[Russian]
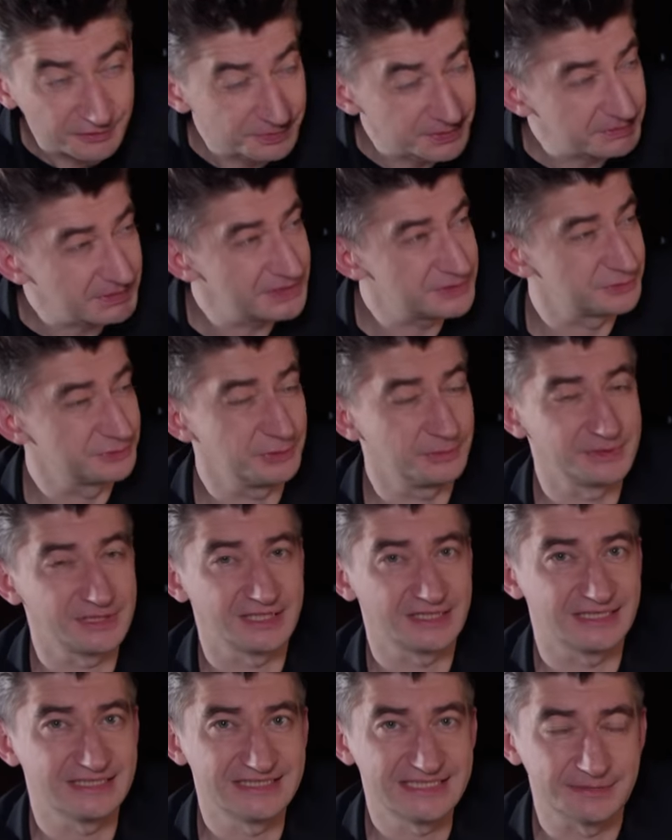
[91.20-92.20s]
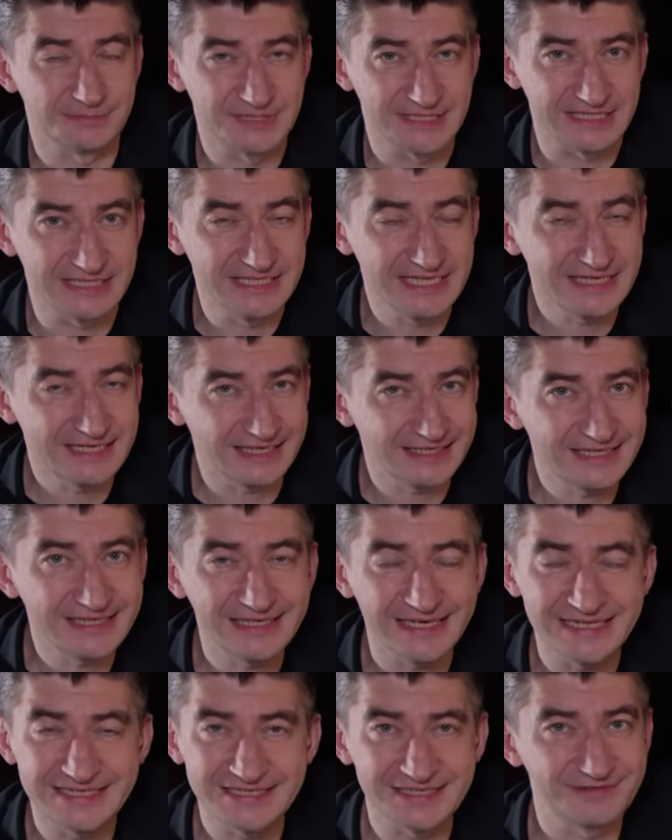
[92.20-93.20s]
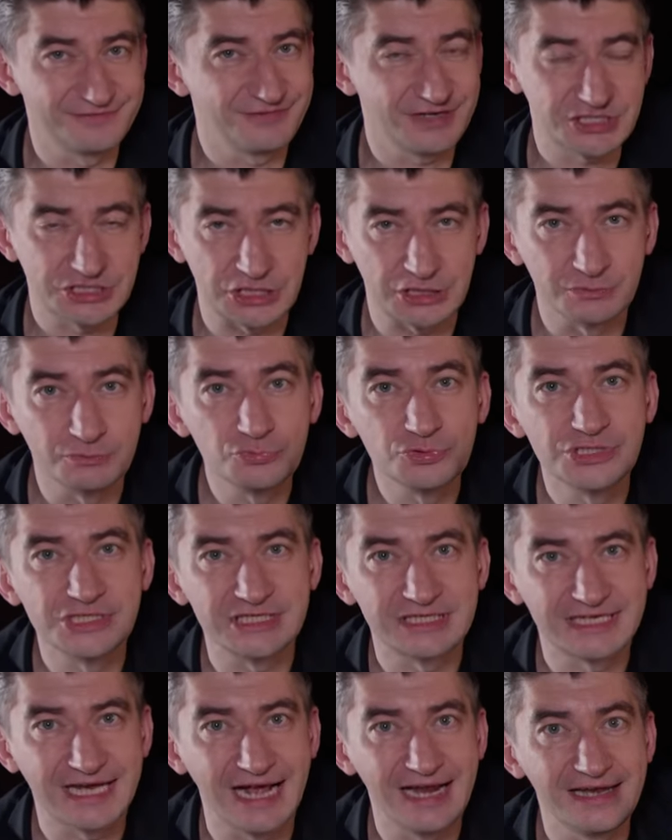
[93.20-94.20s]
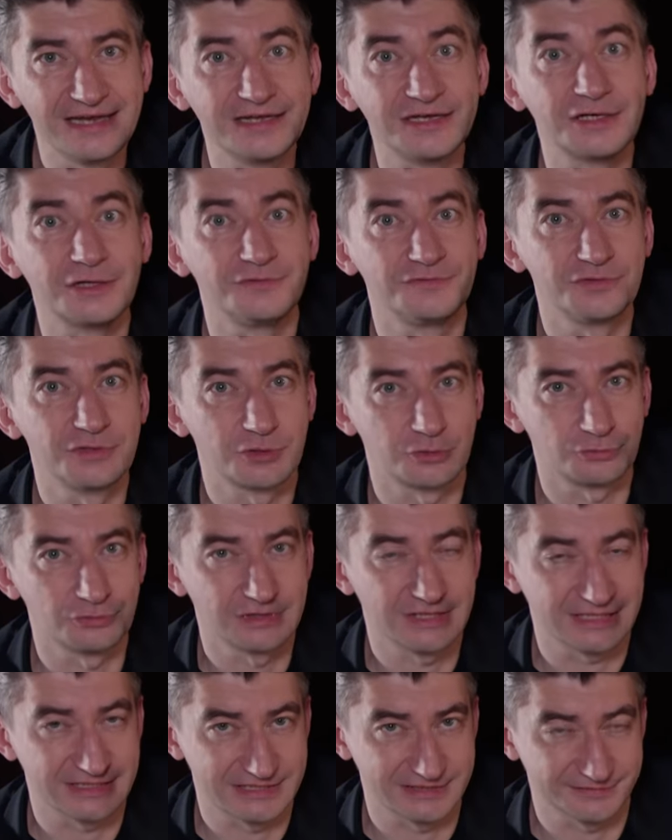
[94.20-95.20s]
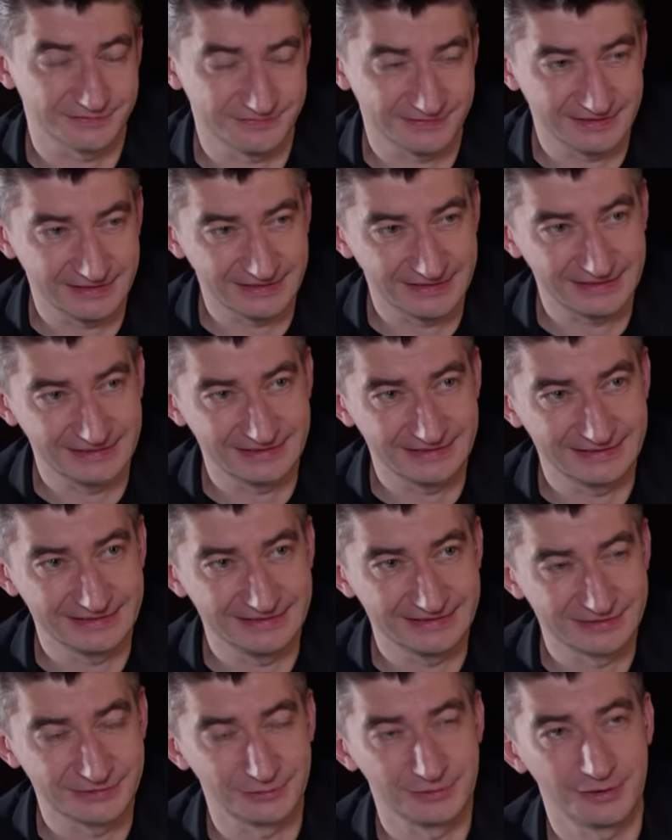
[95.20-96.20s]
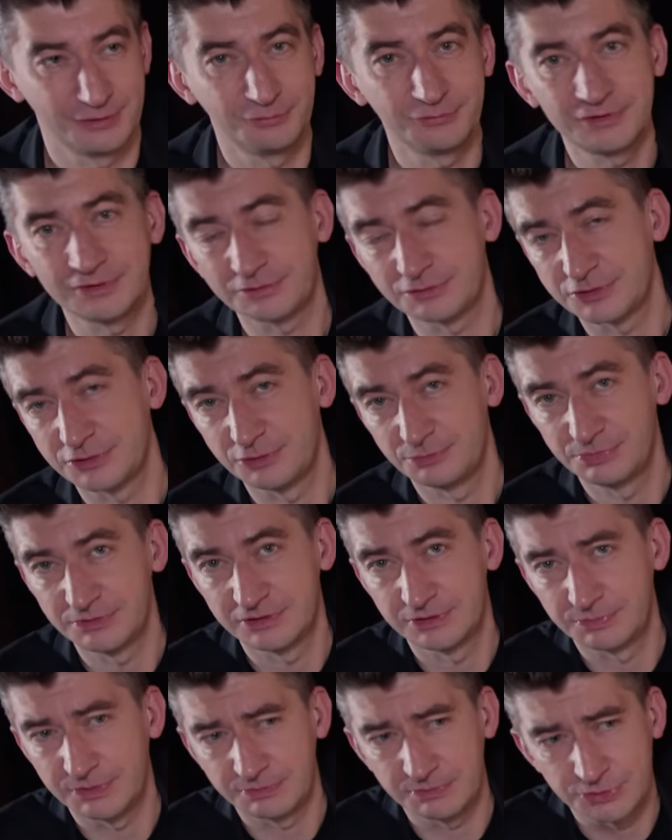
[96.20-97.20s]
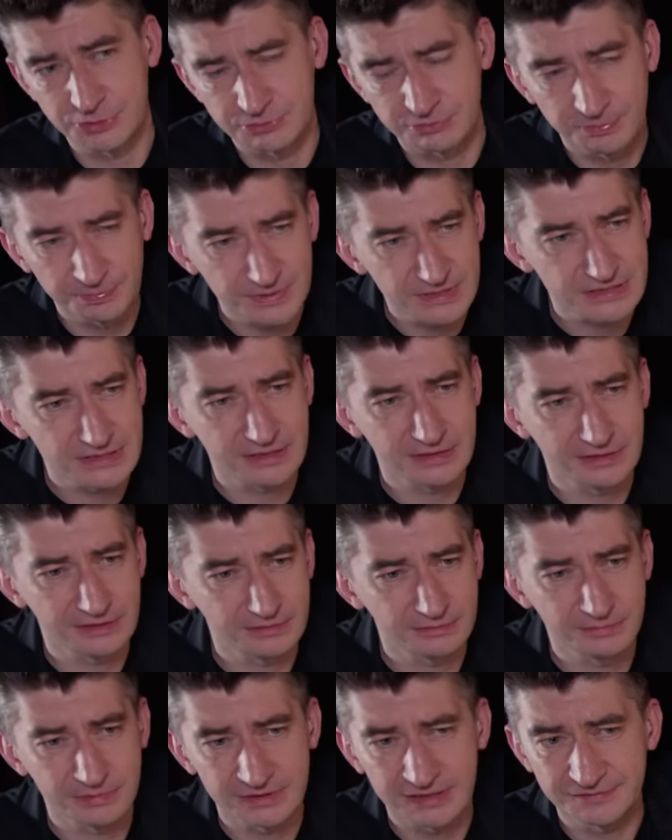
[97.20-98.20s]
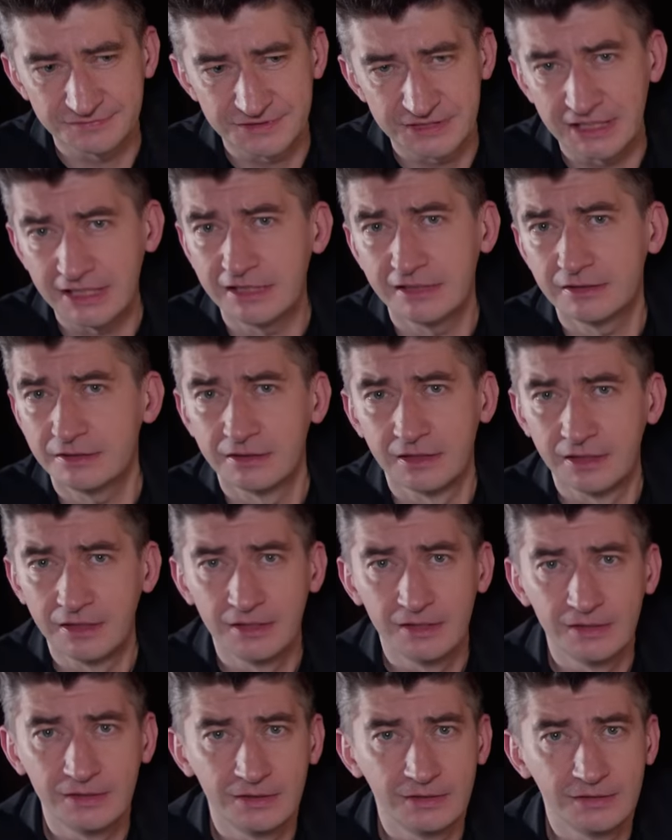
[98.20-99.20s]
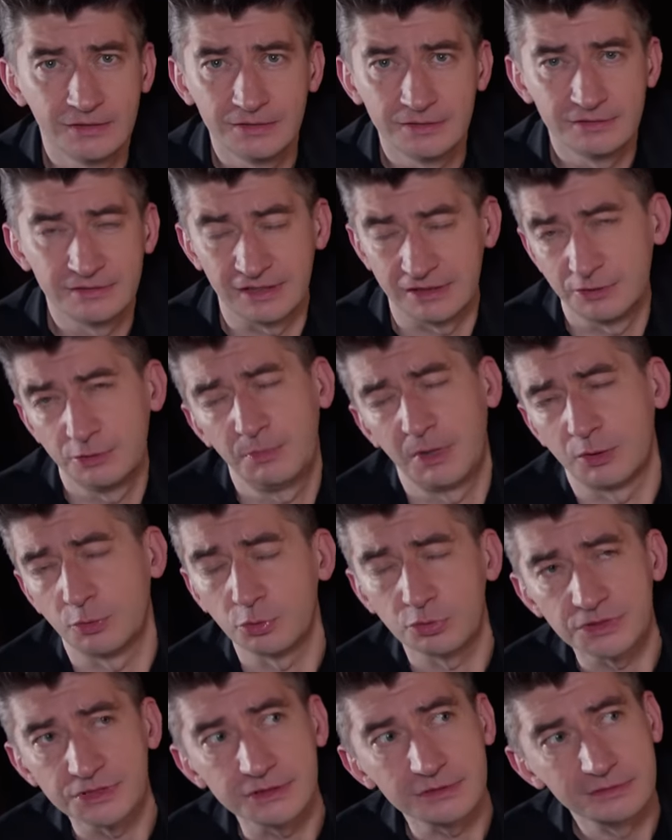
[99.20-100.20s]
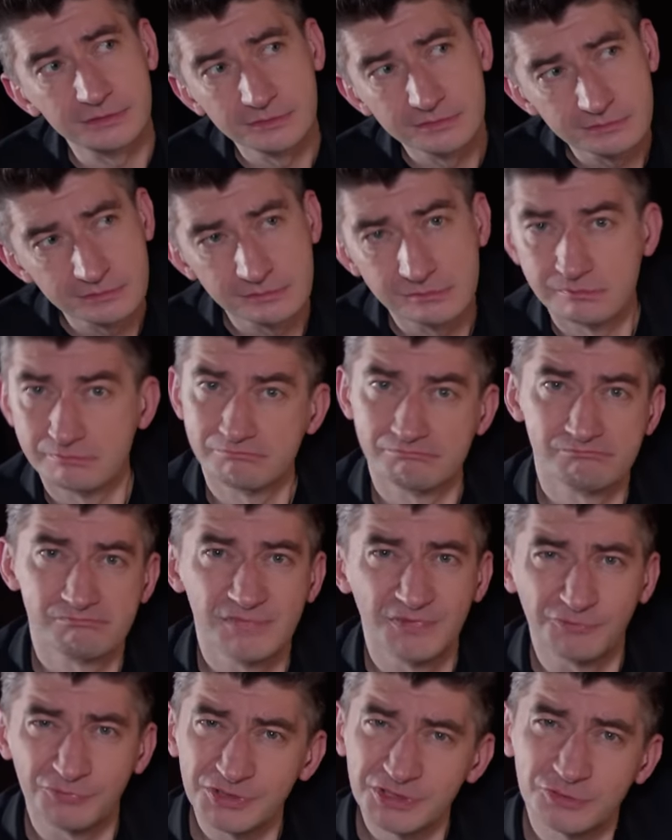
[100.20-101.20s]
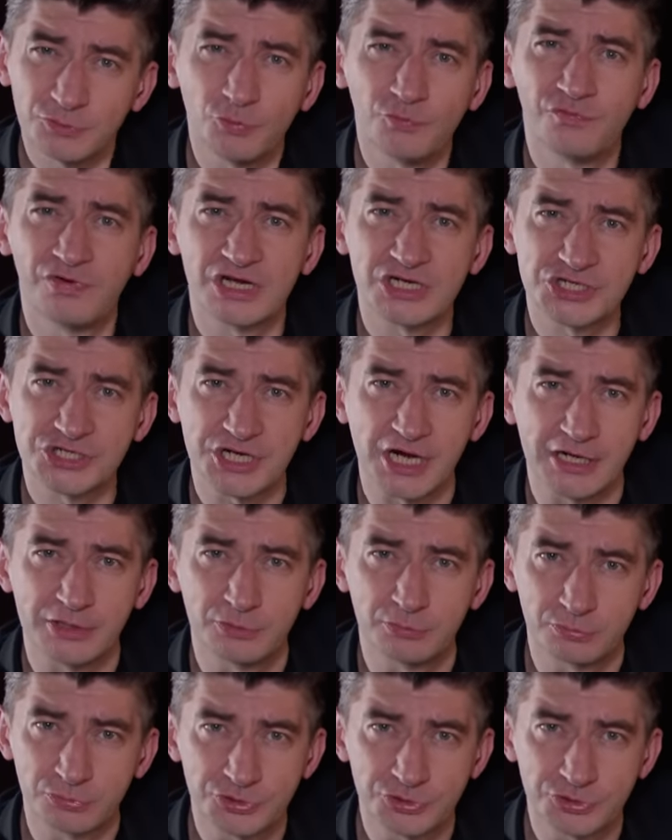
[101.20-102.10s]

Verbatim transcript: Вы понимаете, у него был была концепция. Никаких этих ваших музыкальных выкрутасов. А Джон Ли Хукер очень любил, например, чтобы песня была вся на одном аккорде. Вот уважаю